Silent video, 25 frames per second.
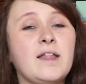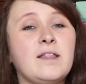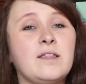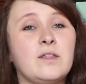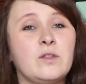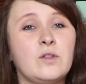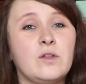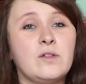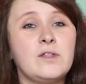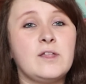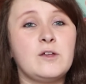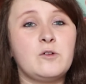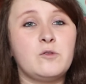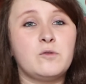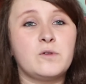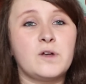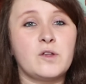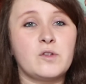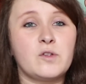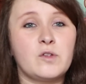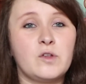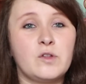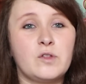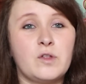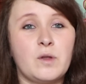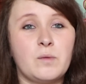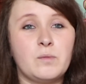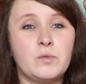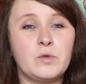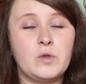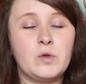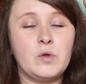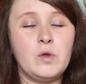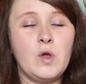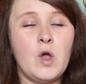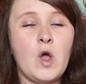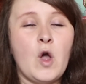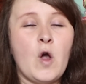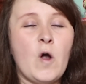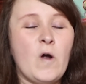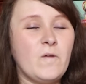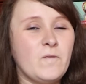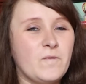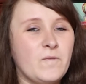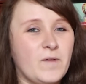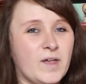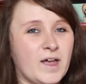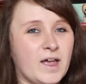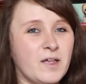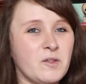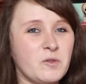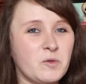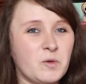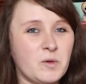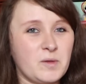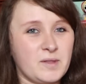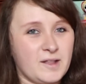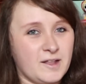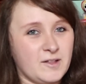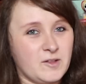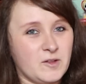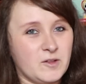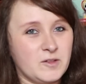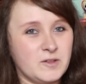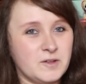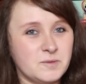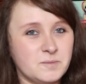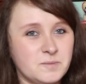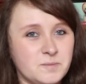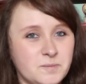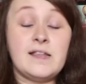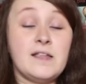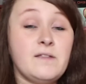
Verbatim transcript: hâte de découvrir ce tome 2, on verra ce que ça donne.